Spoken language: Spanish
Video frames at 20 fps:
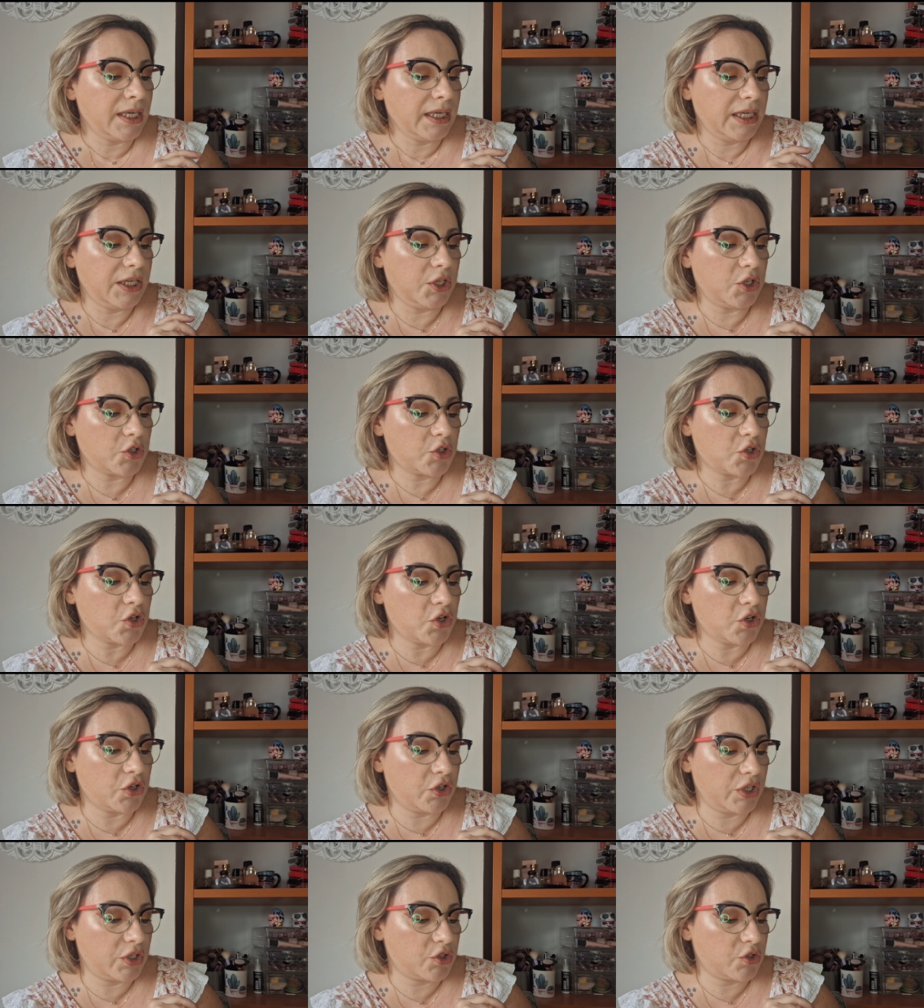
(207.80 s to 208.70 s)
Y no
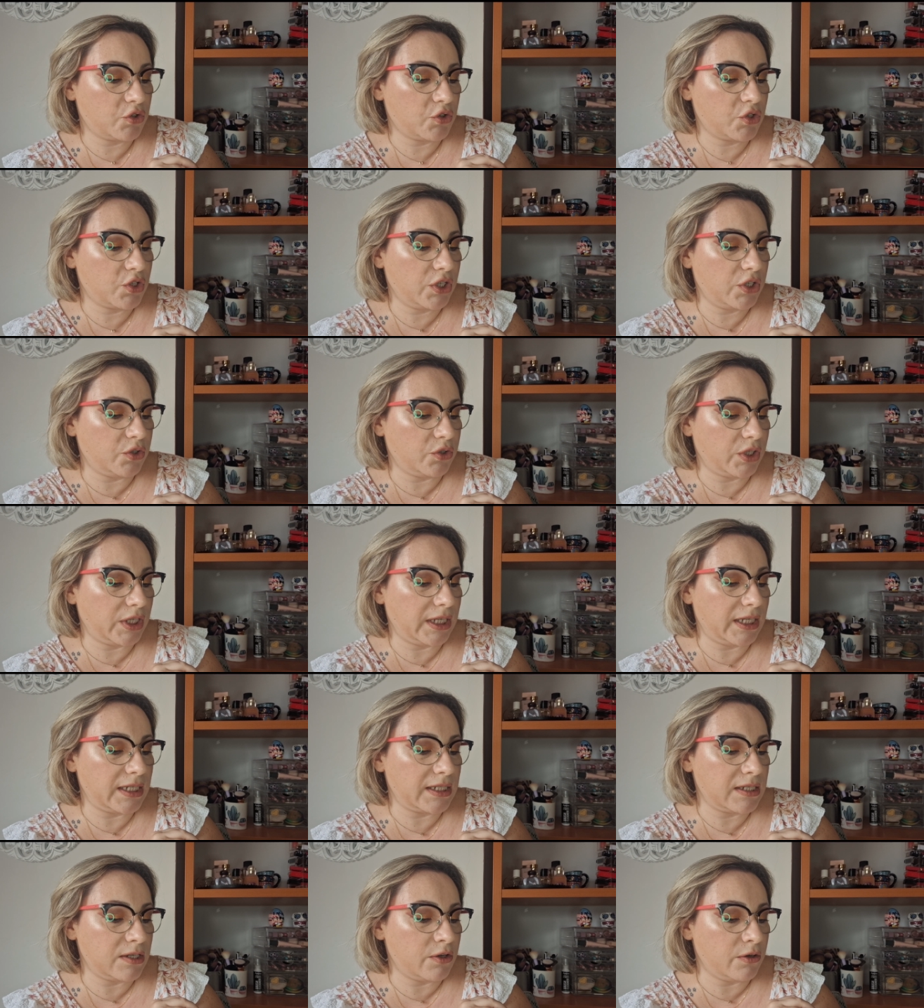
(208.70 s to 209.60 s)
solo eso, sino
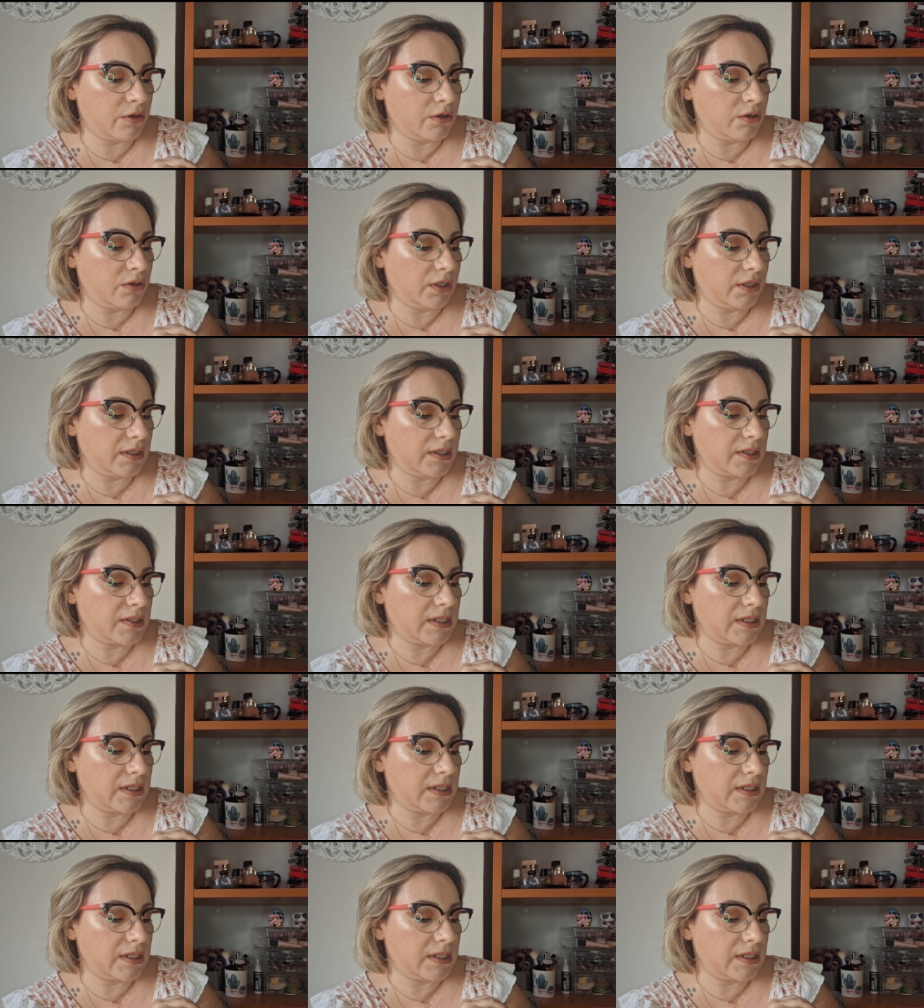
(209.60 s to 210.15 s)
que, es lo,